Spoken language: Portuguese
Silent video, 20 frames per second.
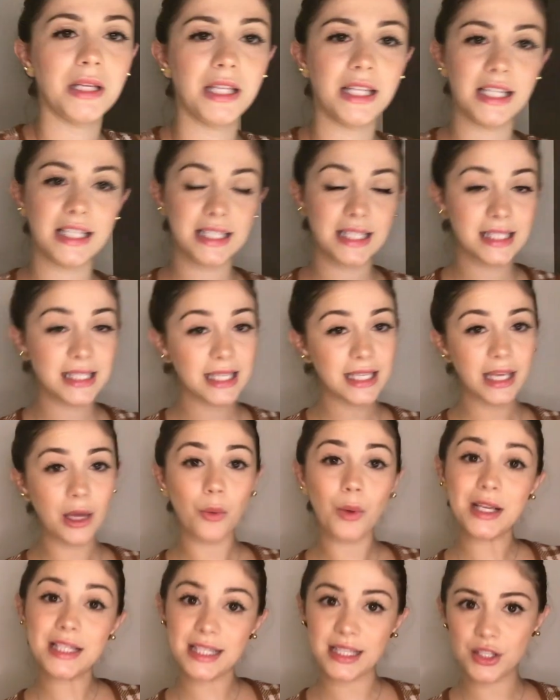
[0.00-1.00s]
Meninas, esse aqui é
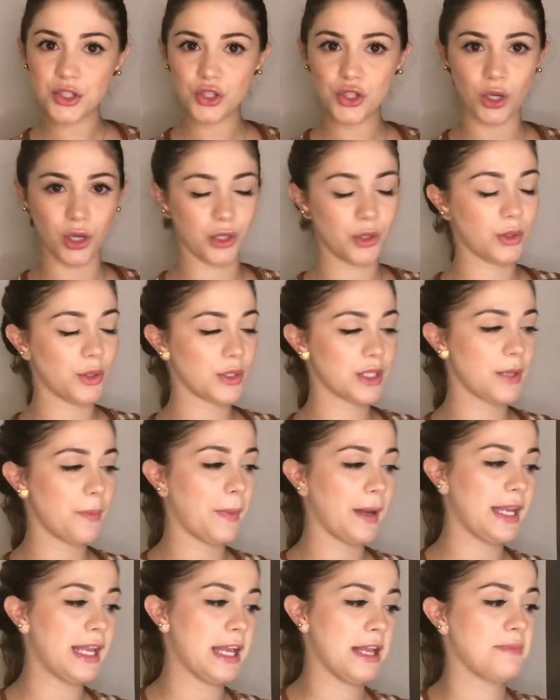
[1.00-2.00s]
um acessório que eu
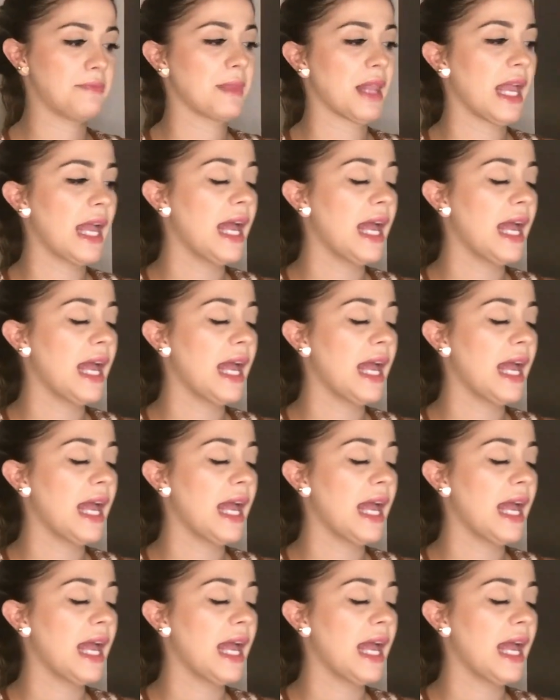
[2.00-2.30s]
separei.